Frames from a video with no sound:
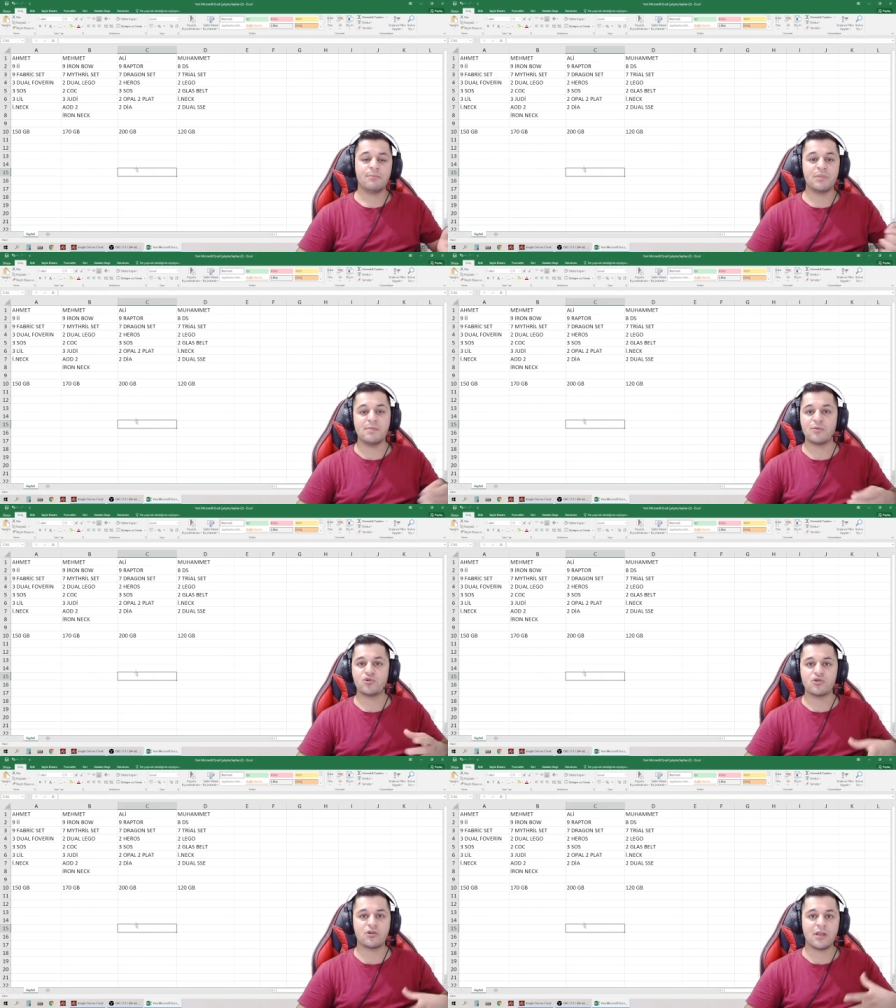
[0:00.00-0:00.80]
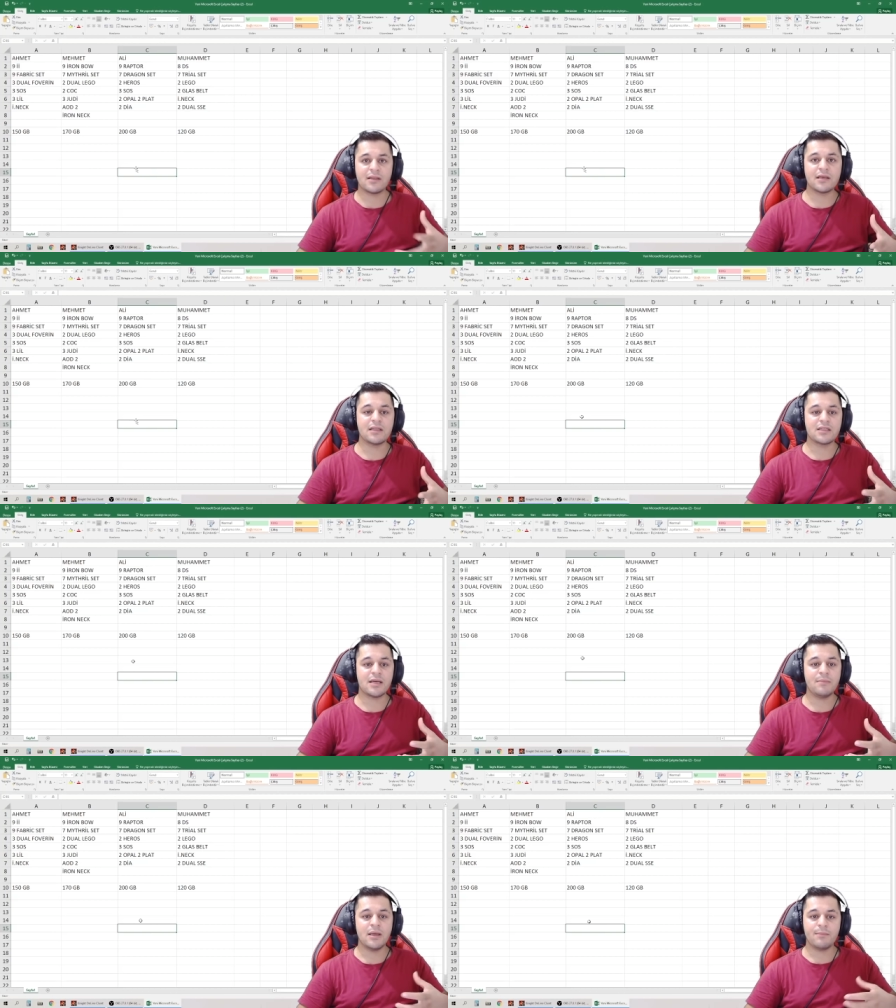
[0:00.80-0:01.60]
Bilmem şu slotlara
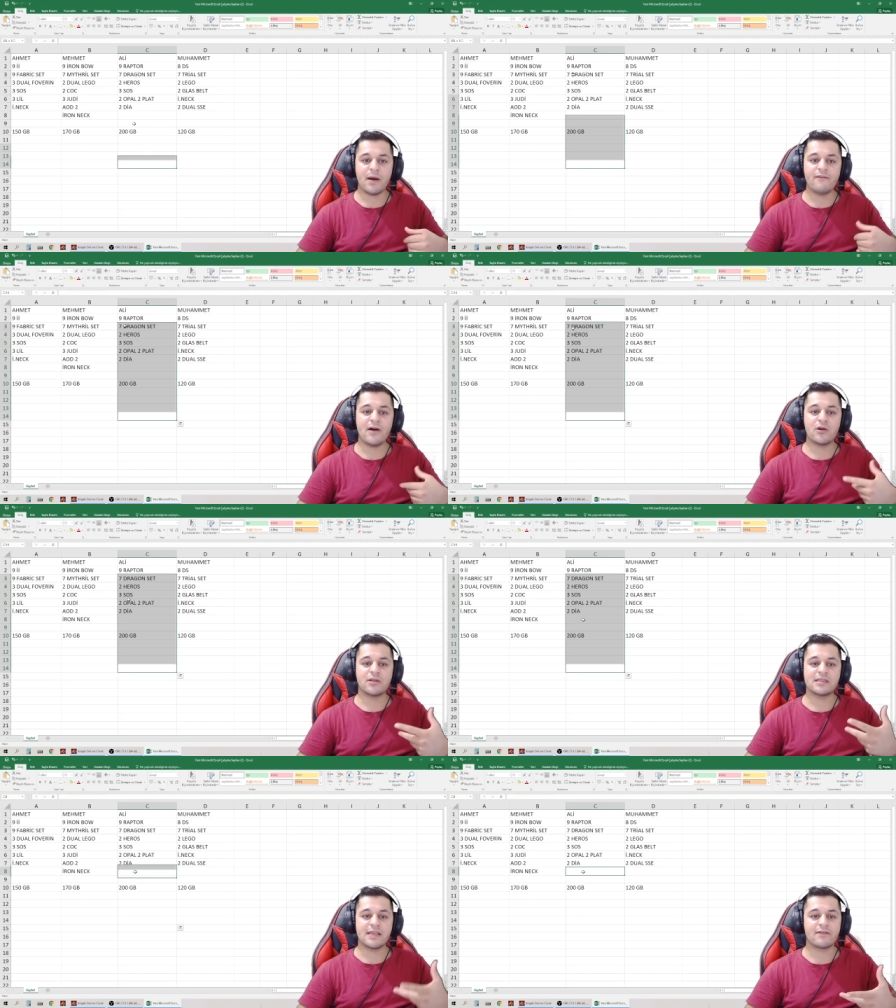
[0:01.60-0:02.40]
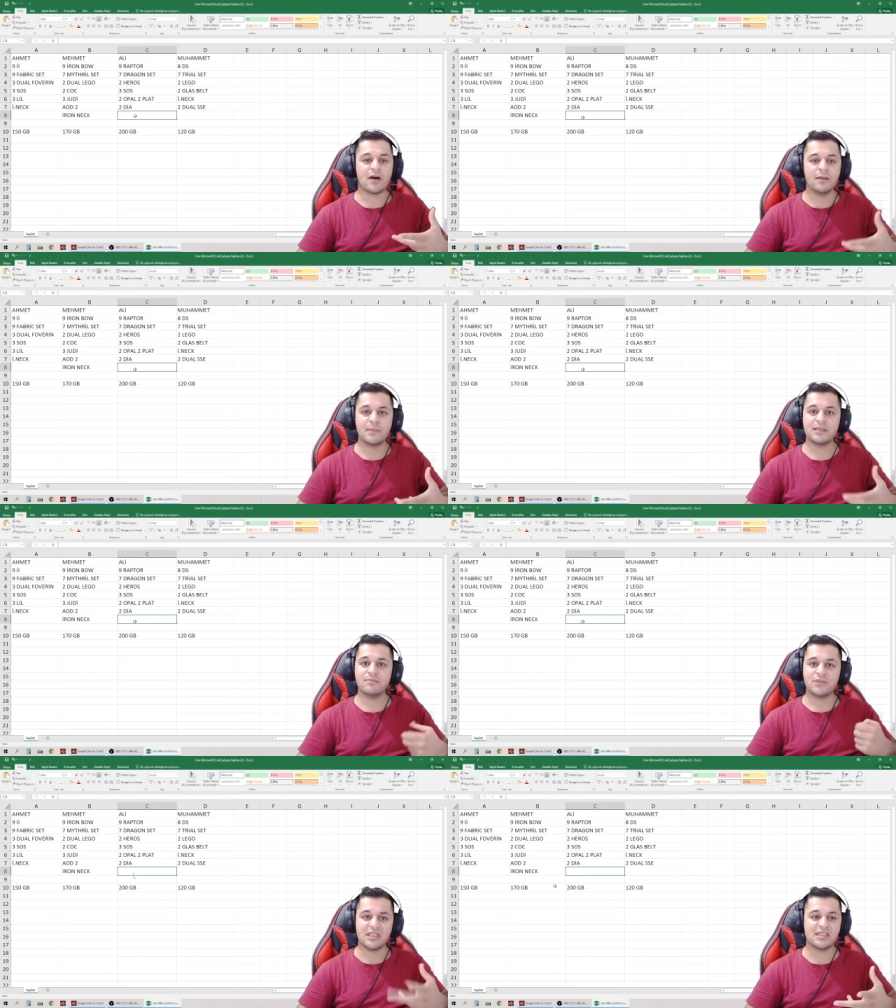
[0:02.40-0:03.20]
takılacağım. Ben Warrior'dan zevk
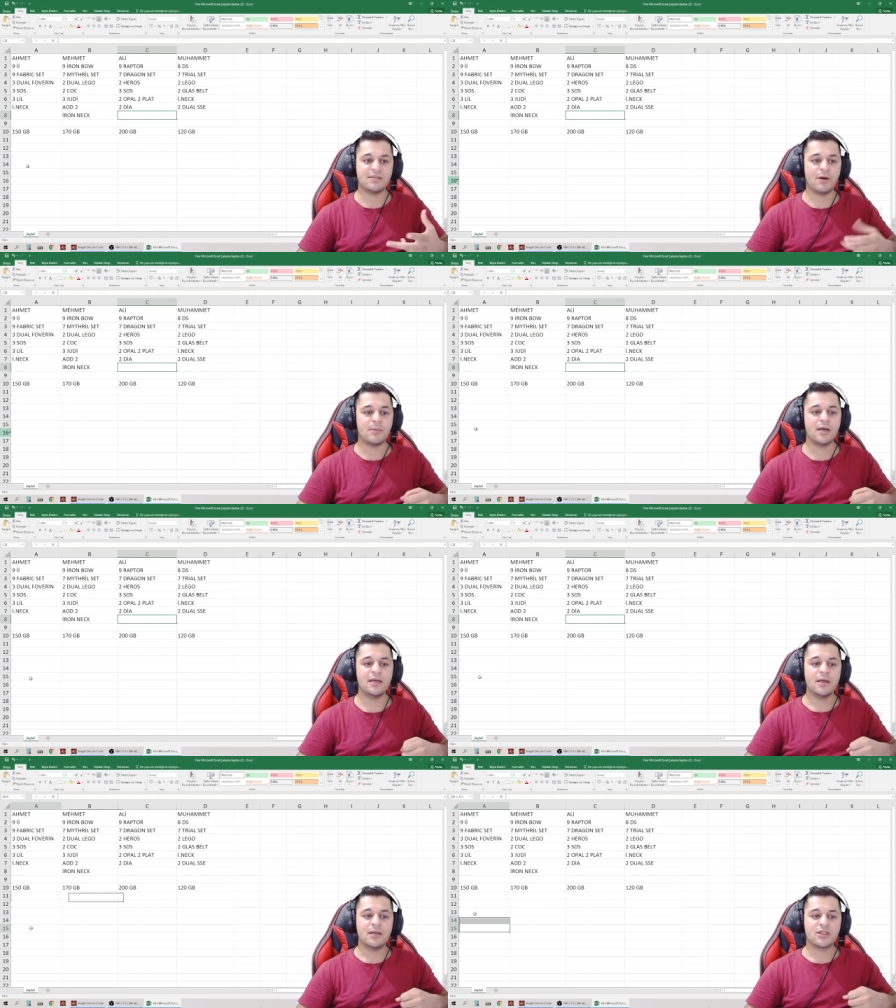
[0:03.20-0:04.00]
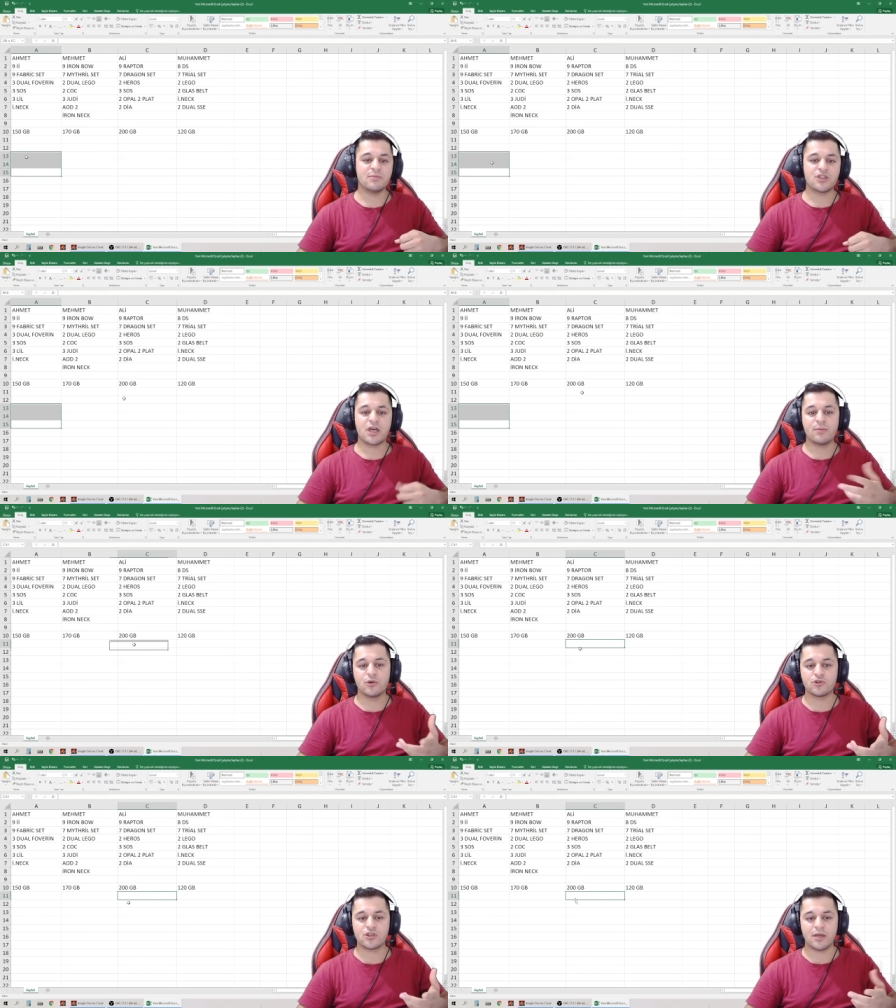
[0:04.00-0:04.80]
almadım. Dizdim ama şimdi çarı
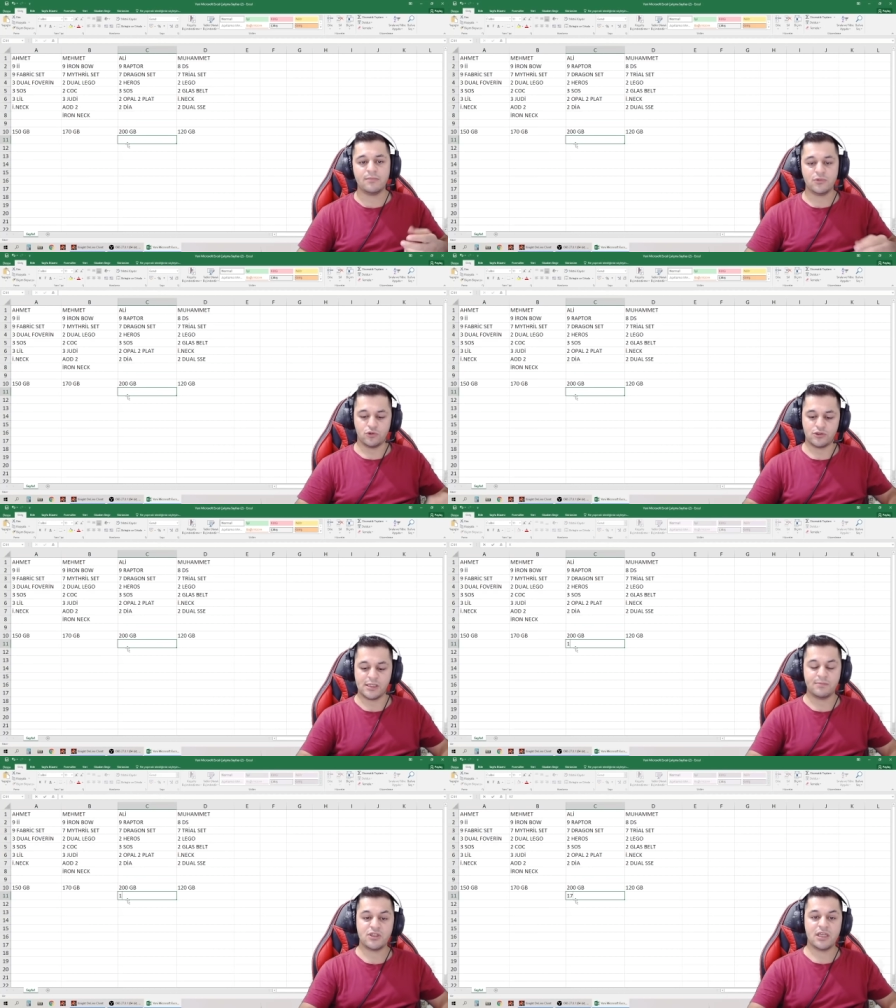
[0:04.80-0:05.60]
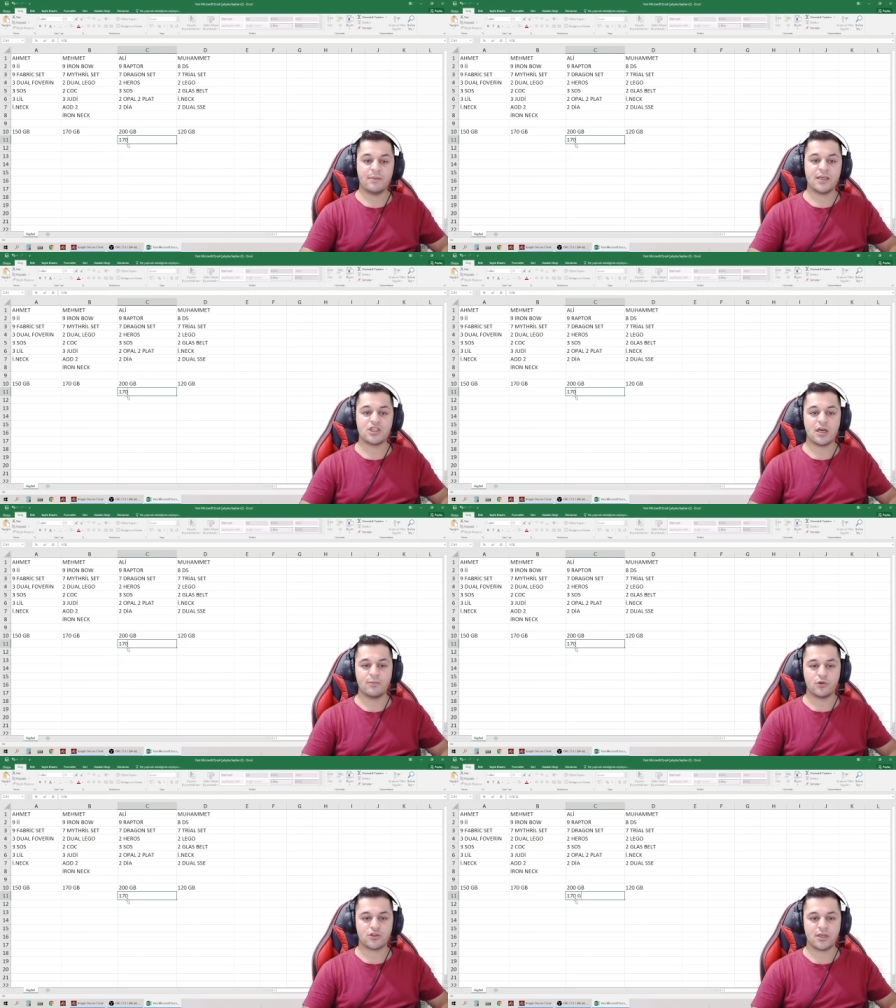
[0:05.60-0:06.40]
bozacağım. 170 GB çar
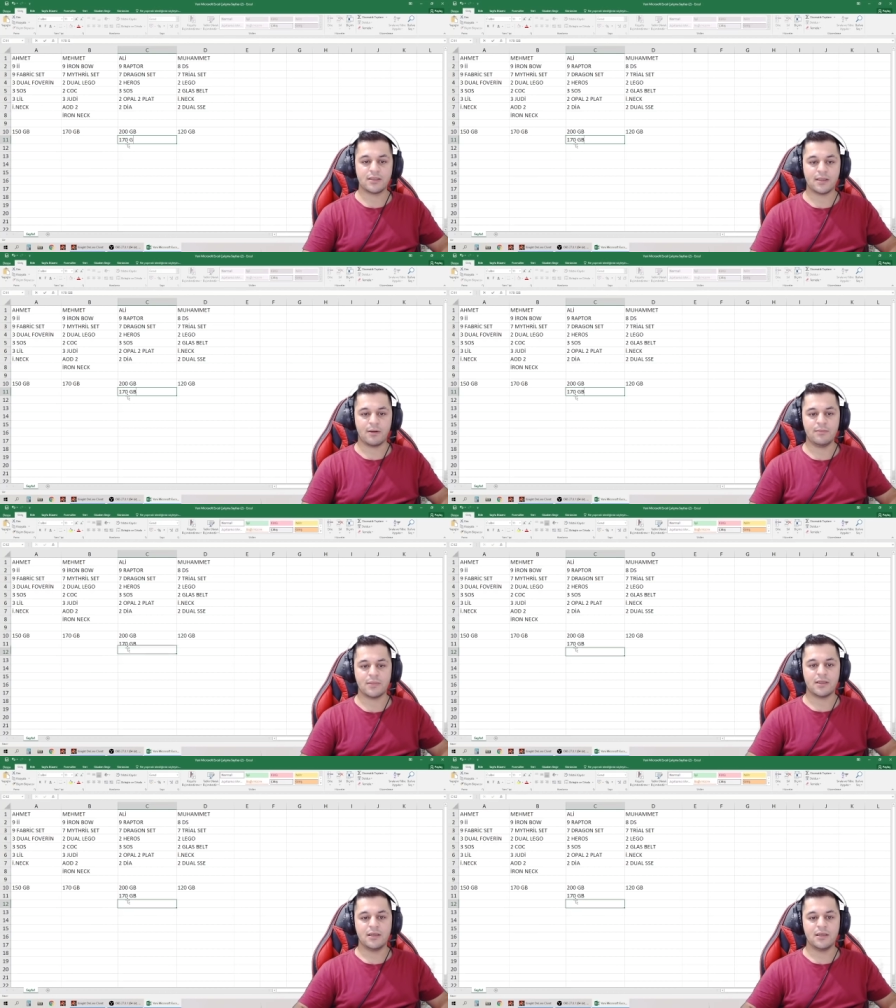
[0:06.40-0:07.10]
bozacak. Tamam mı?